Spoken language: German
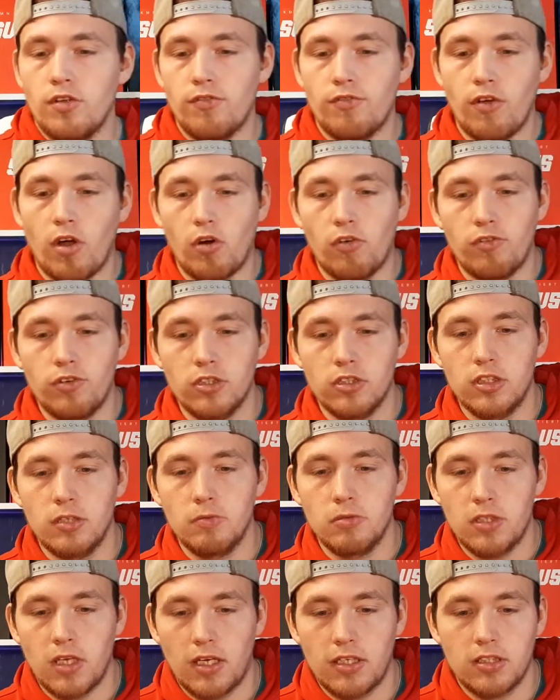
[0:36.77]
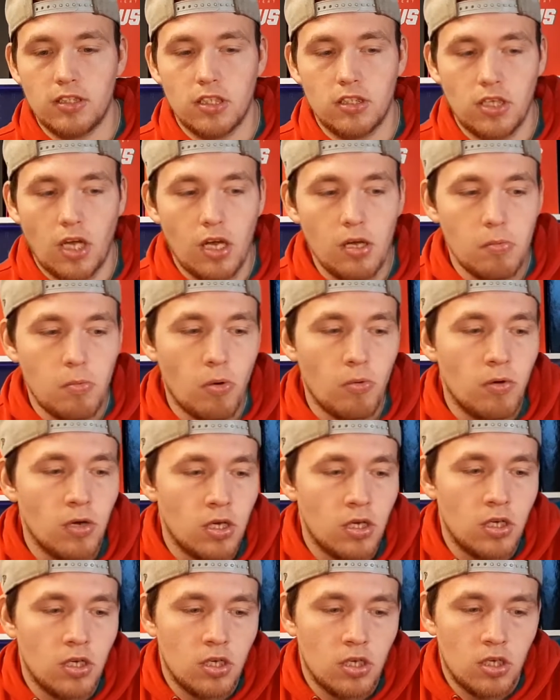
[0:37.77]
447 erstes Album.
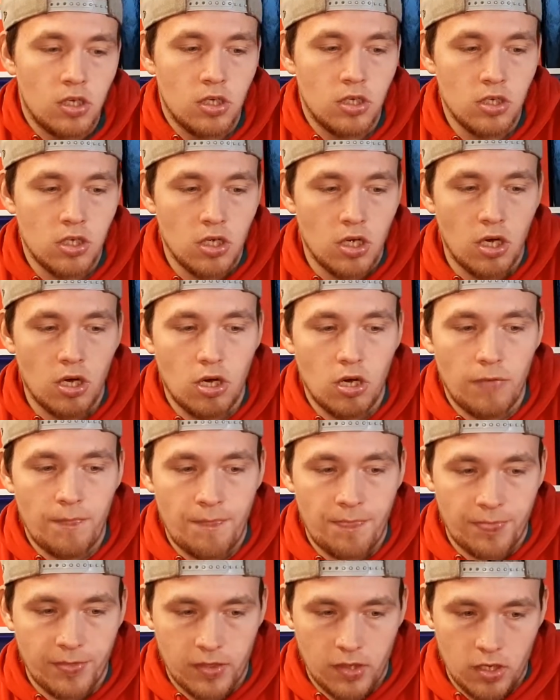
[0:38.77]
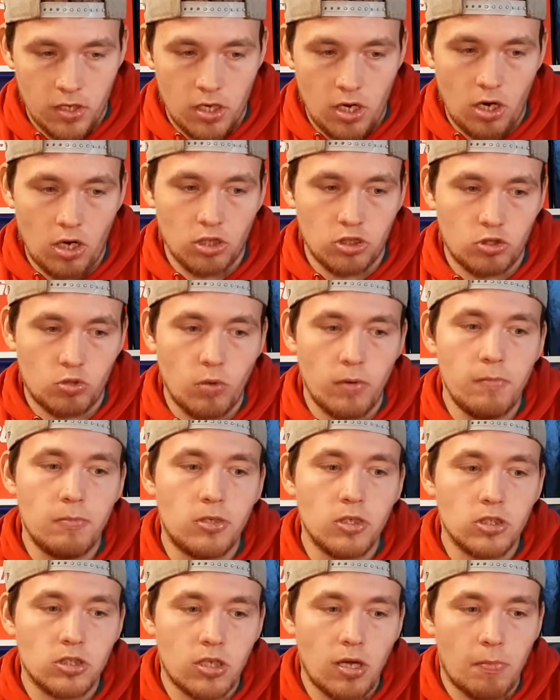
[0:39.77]
Äh, ja,
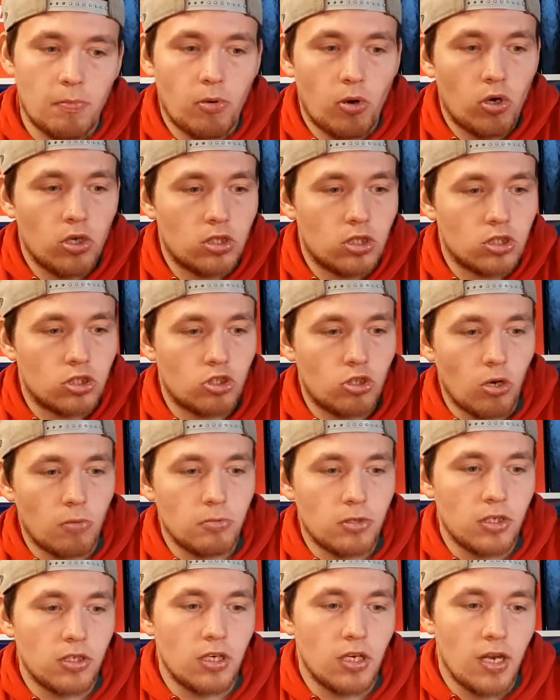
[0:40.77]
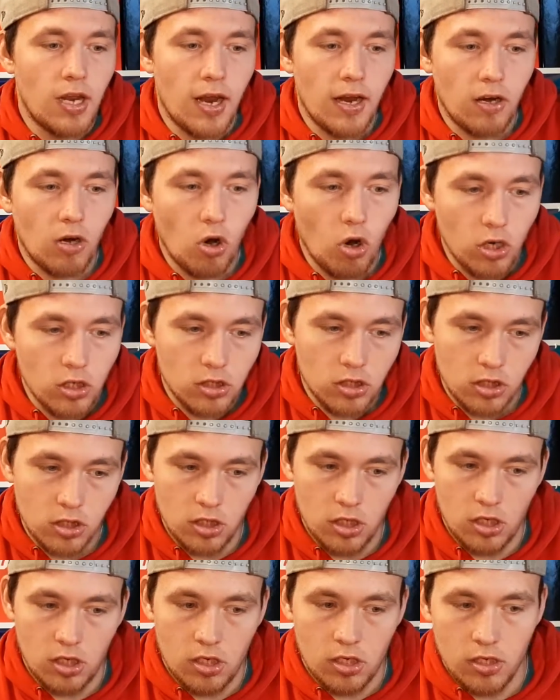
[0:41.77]
streamt es kaputt, stürmt in die Läden, Leute,
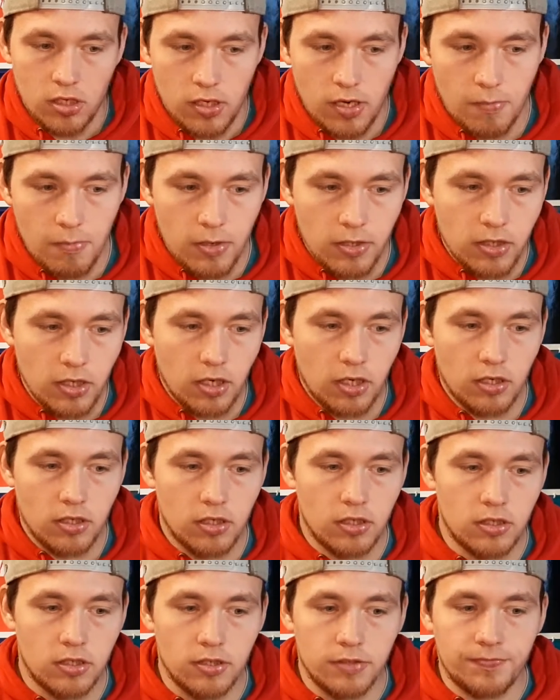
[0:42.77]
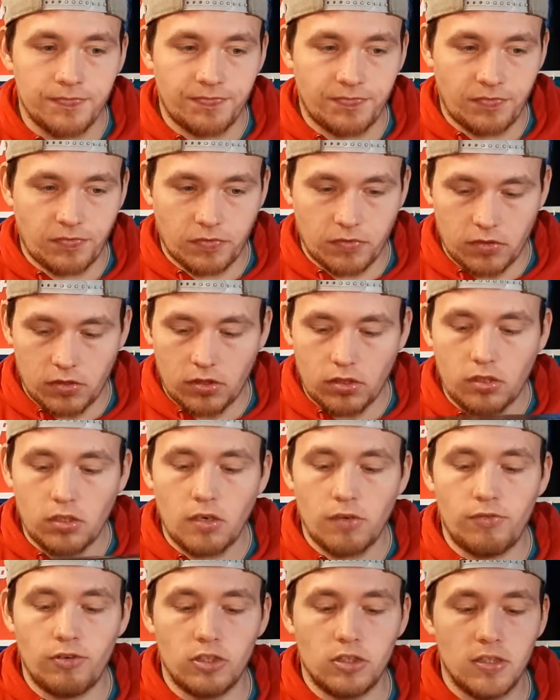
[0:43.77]
damit er
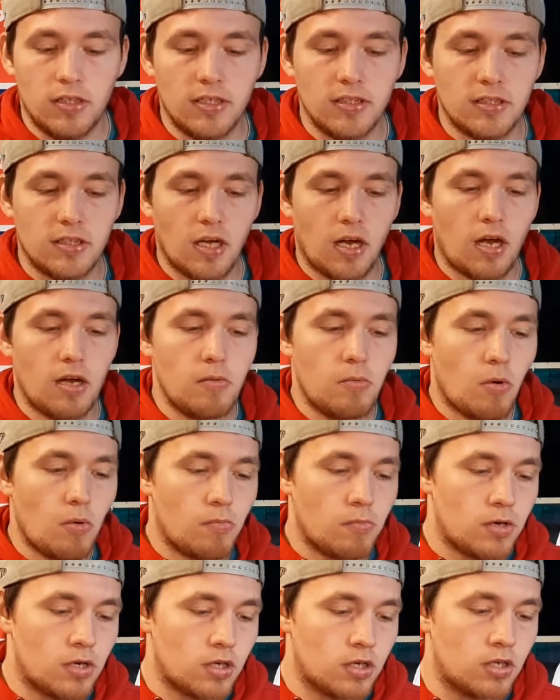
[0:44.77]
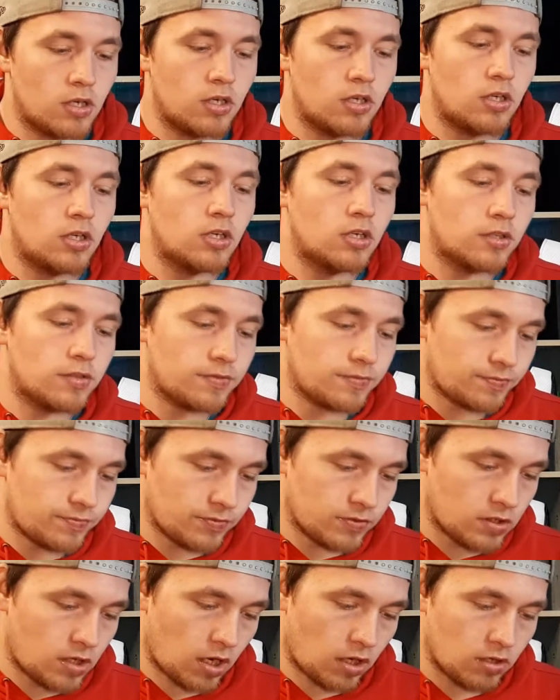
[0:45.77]
fürs nächste Album
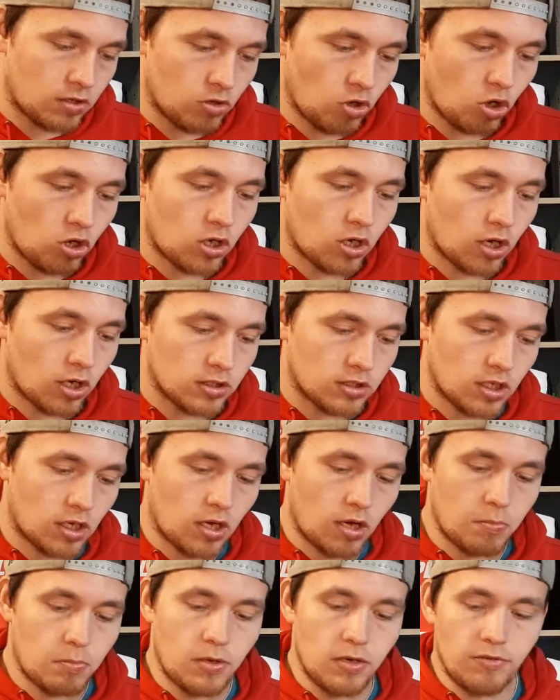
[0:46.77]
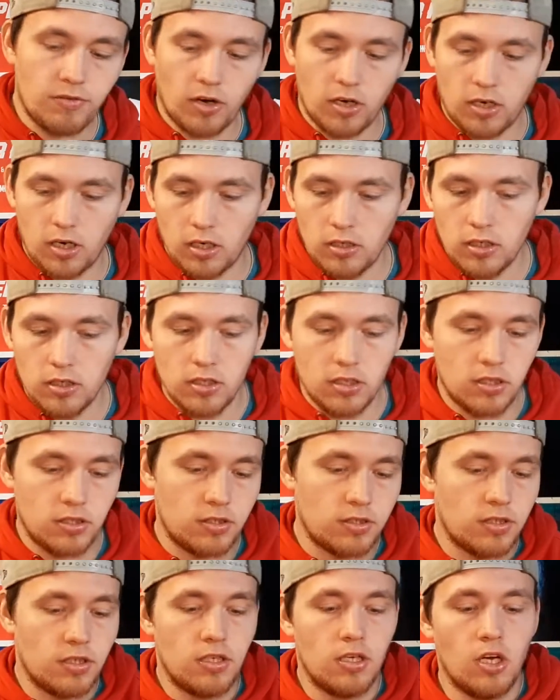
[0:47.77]
dann noch krasser abliefern kann.
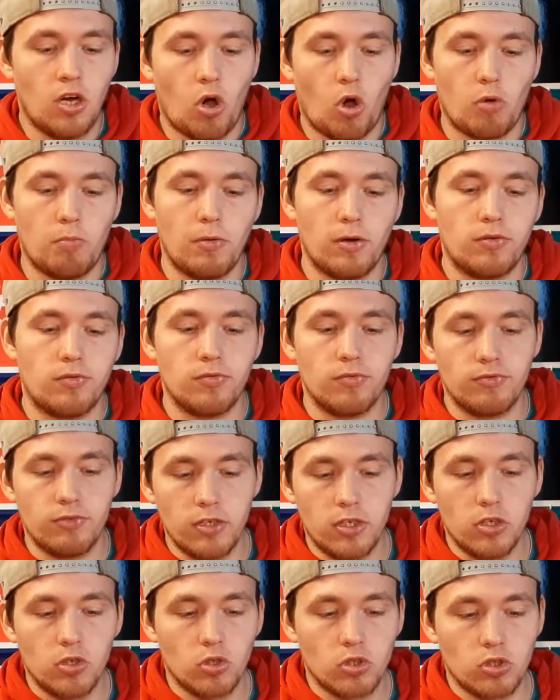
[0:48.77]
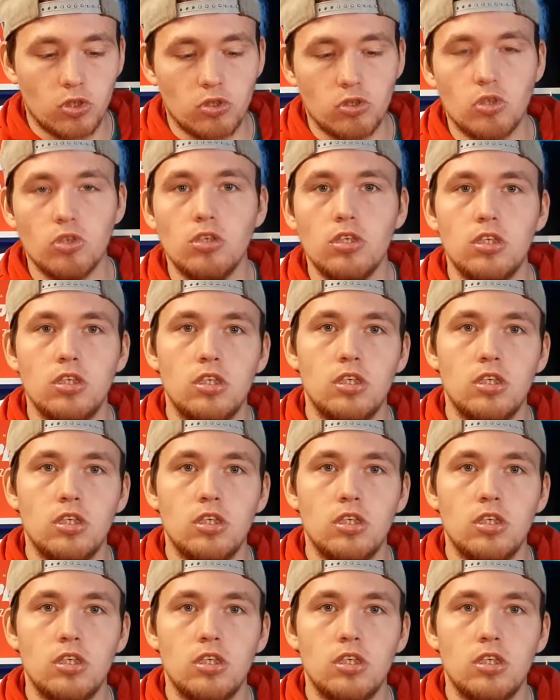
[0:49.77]
Auch mit Videos und so.